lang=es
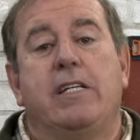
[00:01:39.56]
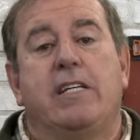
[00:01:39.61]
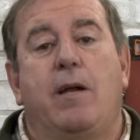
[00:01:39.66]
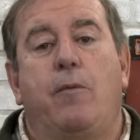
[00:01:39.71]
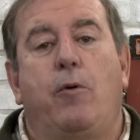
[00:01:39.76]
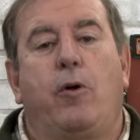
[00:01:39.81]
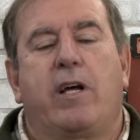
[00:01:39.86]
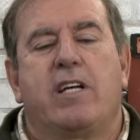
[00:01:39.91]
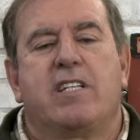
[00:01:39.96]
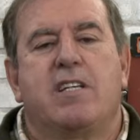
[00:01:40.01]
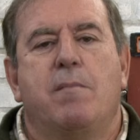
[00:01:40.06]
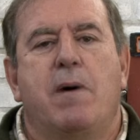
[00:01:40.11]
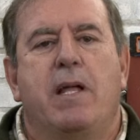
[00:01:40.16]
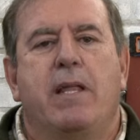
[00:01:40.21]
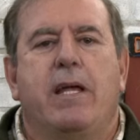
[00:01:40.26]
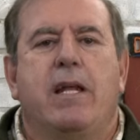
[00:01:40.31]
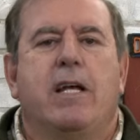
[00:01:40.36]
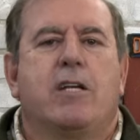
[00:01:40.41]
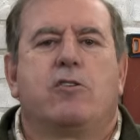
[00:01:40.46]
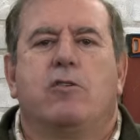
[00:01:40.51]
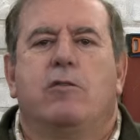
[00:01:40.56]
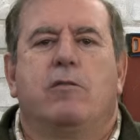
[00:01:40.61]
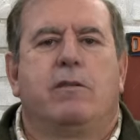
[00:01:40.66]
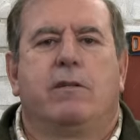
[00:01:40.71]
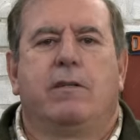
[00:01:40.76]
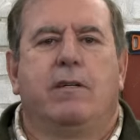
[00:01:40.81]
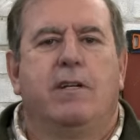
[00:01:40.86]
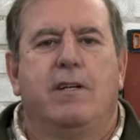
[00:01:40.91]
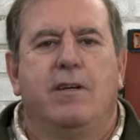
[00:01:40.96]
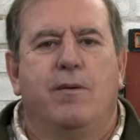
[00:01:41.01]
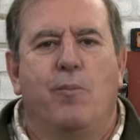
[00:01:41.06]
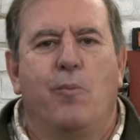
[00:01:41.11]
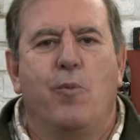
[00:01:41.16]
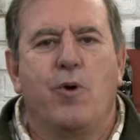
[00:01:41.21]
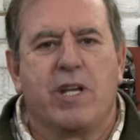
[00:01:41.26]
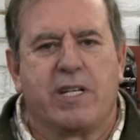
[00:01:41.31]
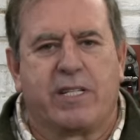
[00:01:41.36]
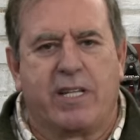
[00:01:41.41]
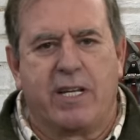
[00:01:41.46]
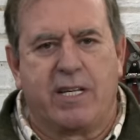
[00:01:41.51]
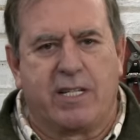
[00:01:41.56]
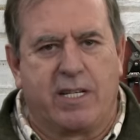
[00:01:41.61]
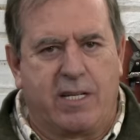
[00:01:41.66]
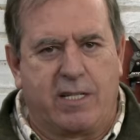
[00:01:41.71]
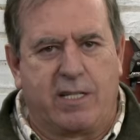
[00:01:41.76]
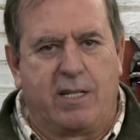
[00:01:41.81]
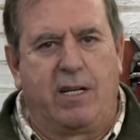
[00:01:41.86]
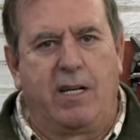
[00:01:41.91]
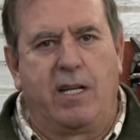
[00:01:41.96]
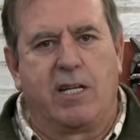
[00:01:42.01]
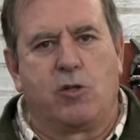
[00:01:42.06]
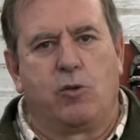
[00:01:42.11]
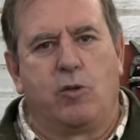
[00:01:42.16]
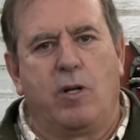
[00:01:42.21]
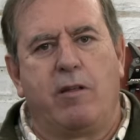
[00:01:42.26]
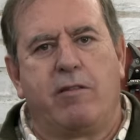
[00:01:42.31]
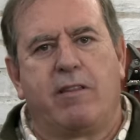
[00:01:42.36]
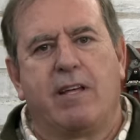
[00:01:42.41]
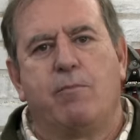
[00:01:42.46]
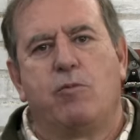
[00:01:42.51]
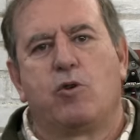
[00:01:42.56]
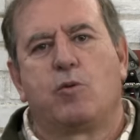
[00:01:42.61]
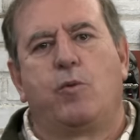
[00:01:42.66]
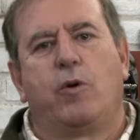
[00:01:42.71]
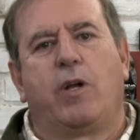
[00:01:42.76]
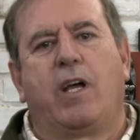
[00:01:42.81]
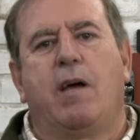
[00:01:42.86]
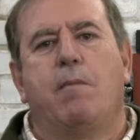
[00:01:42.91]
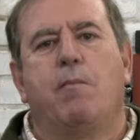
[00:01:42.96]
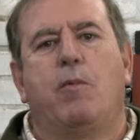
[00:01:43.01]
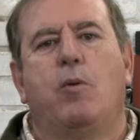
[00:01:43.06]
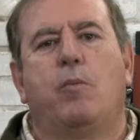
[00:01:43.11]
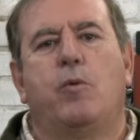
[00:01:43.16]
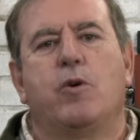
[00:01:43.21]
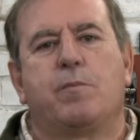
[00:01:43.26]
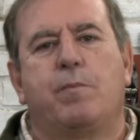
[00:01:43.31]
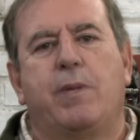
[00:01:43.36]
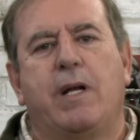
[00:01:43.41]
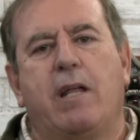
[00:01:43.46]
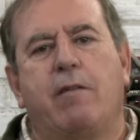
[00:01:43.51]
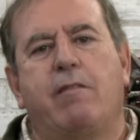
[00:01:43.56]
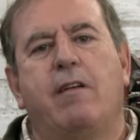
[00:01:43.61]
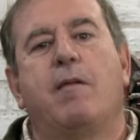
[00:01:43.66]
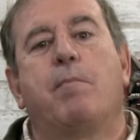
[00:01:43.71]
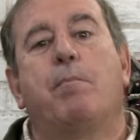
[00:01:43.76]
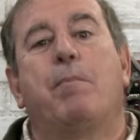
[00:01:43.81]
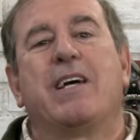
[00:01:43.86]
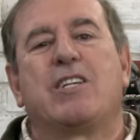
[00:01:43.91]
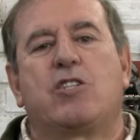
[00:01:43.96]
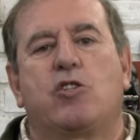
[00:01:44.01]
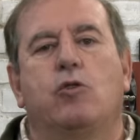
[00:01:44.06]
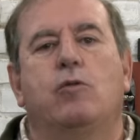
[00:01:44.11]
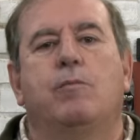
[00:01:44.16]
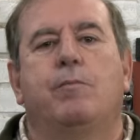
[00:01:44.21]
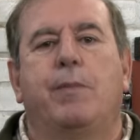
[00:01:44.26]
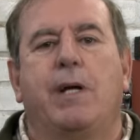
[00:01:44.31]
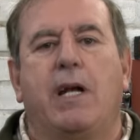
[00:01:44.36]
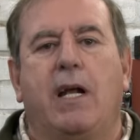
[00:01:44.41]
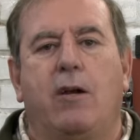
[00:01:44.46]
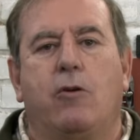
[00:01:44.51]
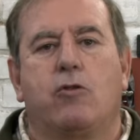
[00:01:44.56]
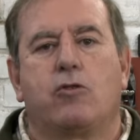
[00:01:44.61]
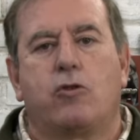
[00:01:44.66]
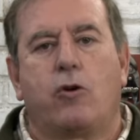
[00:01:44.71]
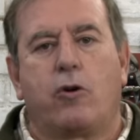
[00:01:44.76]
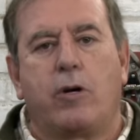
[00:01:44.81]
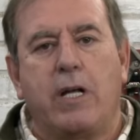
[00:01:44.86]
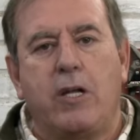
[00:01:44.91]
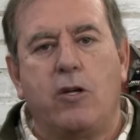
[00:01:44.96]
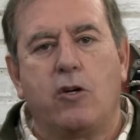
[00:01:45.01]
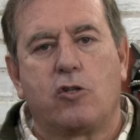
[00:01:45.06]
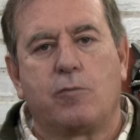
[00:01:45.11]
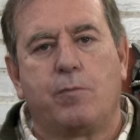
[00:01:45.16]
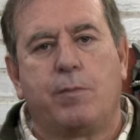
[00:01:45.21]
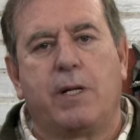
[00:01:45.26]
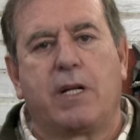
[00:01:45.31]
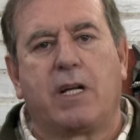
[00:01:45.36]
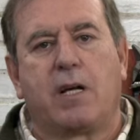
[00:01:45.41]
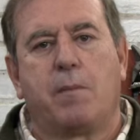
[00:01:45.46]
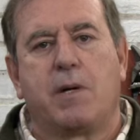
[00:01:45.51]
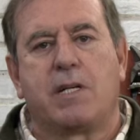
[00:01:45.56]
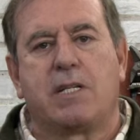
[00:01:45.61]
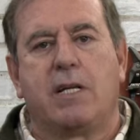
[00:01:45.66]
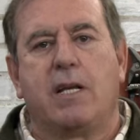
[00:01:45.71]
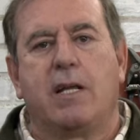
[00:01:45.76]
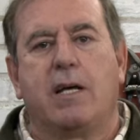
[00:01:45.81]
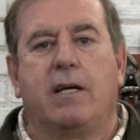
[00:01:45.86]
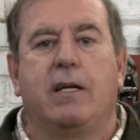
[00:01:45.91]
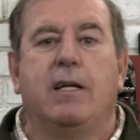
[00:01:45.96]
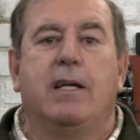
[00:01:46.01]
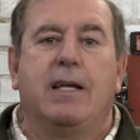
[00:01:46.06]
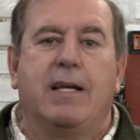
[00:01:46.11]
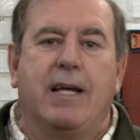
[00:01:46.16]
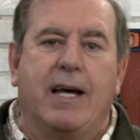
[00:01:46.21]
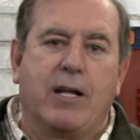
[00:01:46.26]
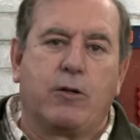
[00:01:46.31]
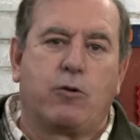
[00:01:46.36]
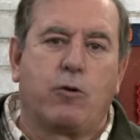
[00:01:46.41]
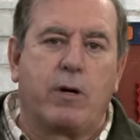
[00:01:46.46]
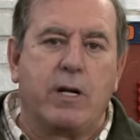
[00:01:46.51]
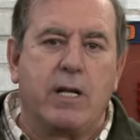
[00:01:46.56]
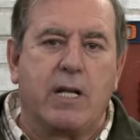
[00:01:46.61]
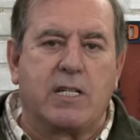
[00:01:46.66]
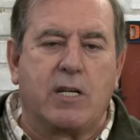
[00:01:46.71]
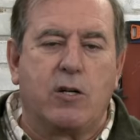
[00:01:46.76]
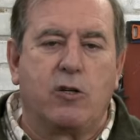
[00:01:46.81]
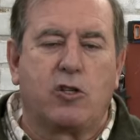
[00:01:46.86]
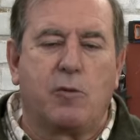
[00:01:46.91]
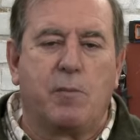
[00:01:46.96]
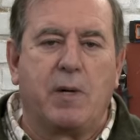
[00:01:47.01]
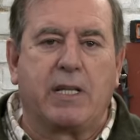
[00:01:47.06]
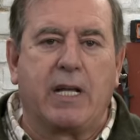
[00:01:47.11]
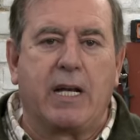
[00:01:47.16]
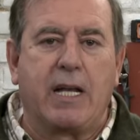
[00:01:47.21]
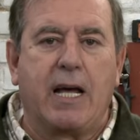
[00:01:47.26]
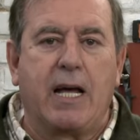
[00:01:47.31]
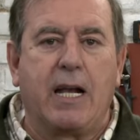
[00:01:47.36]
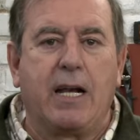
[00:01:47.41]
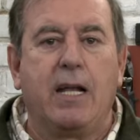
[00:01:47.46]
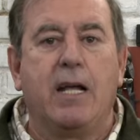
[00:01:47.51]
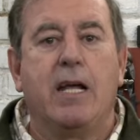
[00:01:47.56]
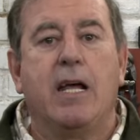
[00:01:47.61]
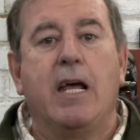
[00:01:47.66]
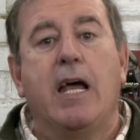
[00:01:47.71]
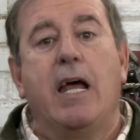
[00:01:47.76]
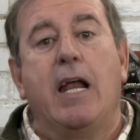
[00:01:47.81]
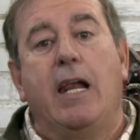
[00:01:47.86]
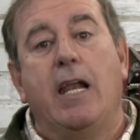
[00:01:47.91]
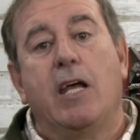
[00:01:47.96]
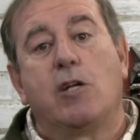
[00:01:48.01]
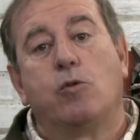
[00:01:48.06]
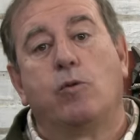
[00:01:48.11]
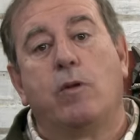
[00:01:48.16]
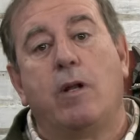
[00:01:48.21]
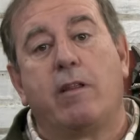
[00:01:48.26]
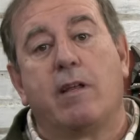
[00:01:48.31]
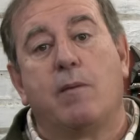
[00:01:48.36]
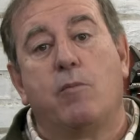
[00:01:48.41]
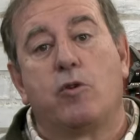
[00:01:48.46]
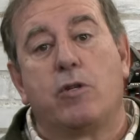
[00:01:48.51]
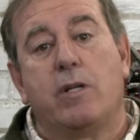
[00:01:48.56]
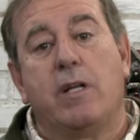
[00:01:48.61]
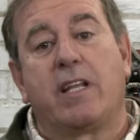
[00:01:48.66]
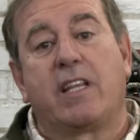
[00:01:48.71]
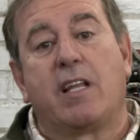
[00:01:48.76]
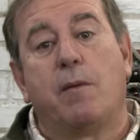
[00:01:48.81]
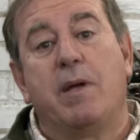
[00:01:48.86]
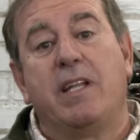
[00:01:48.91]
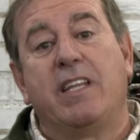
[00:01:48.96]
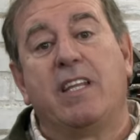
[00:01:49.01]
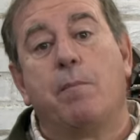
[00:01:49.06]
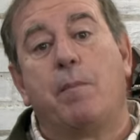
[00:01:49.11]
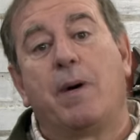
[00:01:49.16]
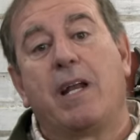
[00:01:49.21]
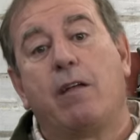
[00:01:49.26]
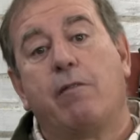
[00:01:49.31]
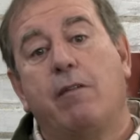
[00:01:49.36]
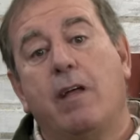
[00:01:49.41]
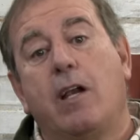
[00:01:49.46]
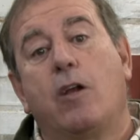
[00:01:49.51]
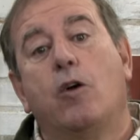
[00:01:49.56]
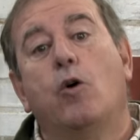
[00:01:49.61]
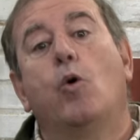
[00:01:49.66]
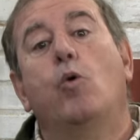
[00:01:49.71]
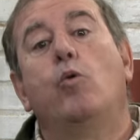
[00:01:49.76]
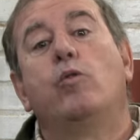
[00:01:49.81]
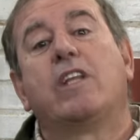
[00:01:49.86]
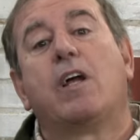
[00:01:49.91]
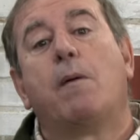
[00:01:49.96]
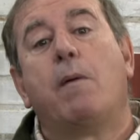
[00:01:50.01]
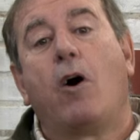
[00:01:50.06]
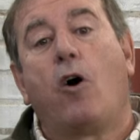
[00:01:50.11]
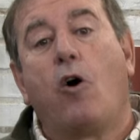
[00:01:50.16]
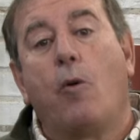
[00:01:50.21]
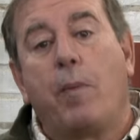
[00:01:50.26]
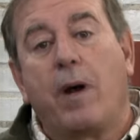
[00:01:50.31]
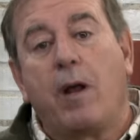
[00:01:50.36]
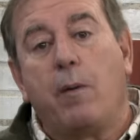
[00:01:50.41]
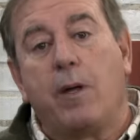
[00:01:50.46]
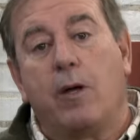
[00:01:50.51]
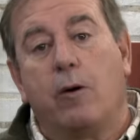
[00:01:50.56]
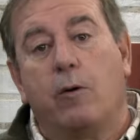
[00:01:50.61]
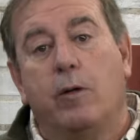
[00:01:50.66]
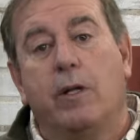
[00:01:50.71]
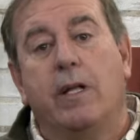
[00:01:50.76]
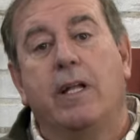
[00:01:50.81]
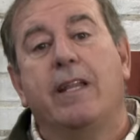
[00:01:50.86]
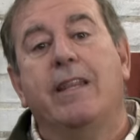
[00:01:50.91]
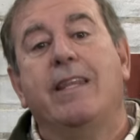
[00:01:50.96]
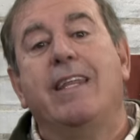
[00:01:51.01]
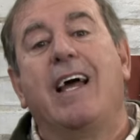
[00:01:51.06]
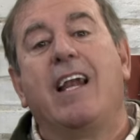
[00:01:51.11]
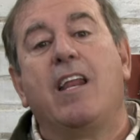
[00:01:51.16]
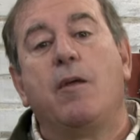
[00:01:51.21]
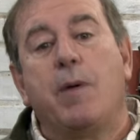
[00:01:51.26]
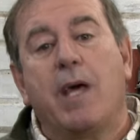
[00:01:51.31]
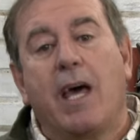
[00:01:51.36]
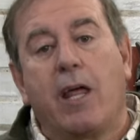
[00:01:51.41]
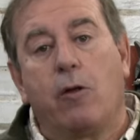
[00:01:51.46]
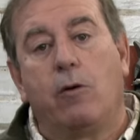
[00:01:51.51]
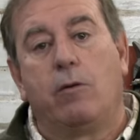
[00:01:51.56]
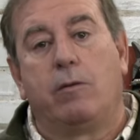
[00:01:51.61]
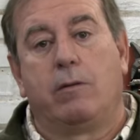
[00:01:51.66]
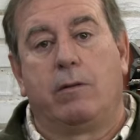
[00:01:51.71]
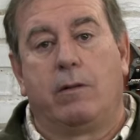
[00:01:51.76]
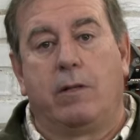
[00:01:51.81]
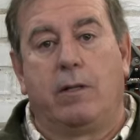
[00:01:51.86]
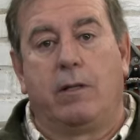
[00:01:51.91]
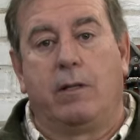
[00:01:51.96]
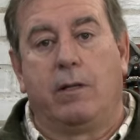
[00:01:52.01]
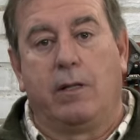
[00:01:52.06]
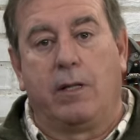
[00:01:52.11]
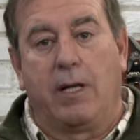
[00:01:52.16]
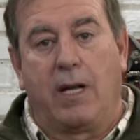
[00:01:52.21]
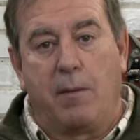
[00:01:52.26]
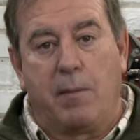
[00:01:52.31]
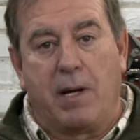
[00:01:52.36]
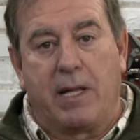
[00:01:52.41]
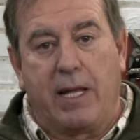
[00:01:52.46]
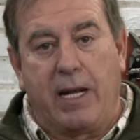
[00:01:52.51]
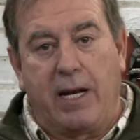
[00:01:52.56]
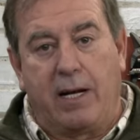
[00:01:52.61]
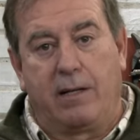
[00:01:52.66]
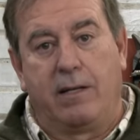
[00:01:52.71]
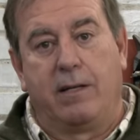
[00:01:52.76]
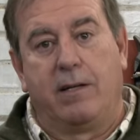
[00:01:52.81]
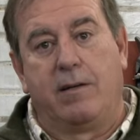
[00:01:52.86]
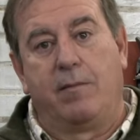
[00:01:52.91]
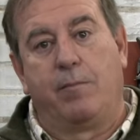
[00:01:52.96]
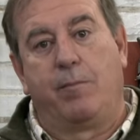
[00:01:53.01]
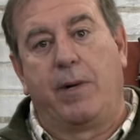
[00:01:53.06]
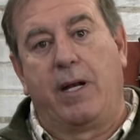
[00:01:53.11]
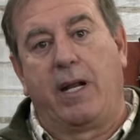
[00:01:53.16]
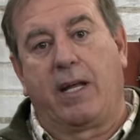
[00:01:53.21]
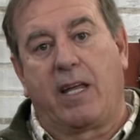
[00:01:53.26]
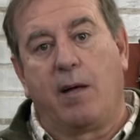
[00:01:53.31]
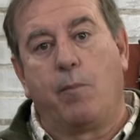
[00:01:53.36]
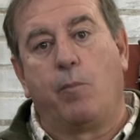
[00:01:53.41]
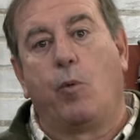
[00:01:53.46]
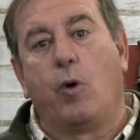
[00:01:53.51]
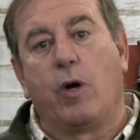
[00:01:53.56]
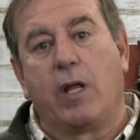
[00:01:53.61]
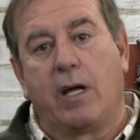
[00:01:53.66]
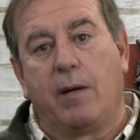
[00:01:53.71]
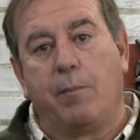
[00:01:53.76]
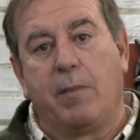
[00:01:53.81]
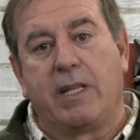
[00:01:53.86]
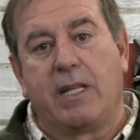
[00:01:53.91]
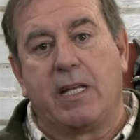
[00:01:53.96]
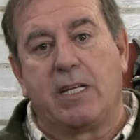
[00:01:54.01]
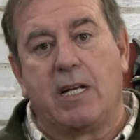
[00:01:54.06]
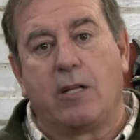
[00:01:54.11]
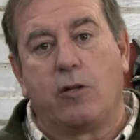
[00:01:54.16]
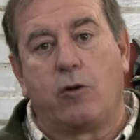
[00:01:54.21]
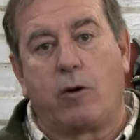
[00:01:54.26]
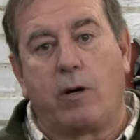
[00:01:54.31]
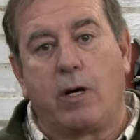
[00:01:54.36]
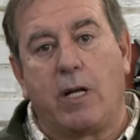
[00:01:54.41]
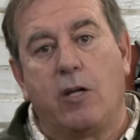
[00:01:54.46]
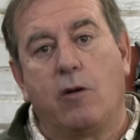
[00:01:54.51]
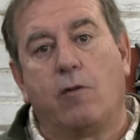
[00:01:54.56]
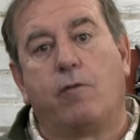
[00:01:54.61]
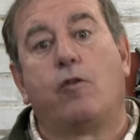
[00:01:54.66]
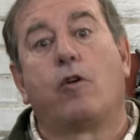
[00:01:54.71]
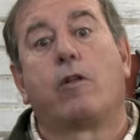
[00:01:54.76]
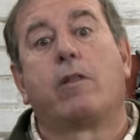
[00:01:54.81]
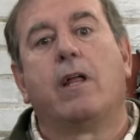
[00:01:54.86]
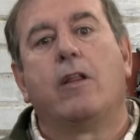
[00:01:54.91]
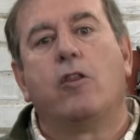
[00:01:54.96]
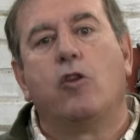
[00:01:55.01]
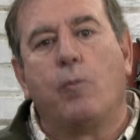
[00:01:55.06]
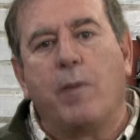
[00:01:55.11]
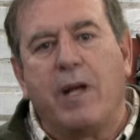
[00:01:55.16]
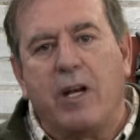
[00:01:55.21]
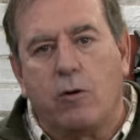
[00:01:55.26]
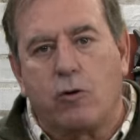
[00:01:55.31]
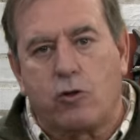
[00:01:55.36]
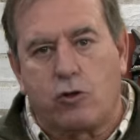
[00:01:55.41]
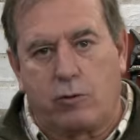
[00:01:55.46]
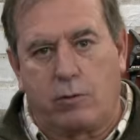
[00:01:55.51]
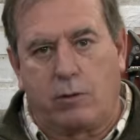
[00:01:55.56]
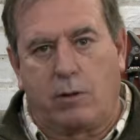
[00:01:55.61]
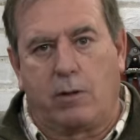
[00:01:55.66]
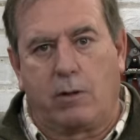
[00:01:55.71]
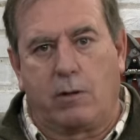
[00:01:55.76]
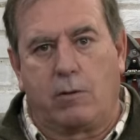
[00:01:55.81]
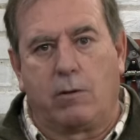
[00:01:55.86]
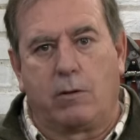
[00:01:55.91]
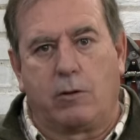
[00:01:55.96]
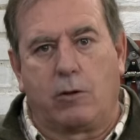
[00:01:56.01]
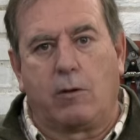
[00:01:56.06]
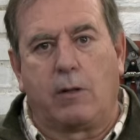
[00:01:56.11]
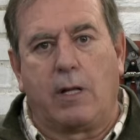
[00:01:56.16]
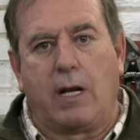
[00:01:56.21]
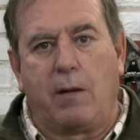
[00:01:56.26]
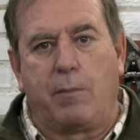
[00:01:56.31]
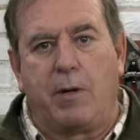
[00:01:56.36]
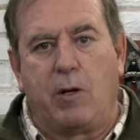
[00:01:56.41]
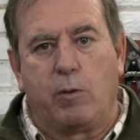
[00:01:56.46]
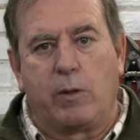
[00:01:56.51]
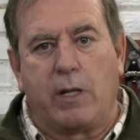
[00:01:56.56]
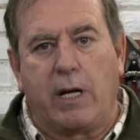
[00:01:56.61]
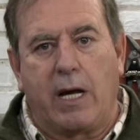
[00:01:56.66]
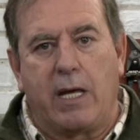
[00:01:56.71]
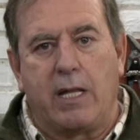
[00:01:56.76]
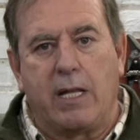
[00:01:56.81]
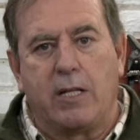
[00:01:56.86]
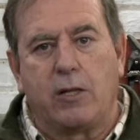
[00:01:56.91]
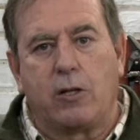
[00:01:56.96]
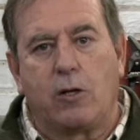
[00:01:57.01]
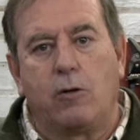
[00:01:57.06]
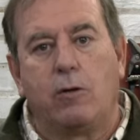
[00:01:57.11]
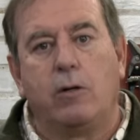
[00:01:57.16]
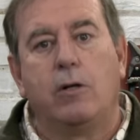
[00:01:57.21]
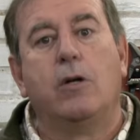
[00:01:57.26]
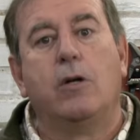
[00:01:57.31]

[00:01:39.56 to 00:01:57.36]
de las brocas de madera son muy extensas. Las utilizamos, por ejemplo, pues para hacer paso para los tornillos, para que pasen a atornillarse en otro material. Las utilizamos directamente para hacer un trabajo previo de aliviado de la madera para que pueda meterse el tornillo forzando menos con toda la viruta que hay dentro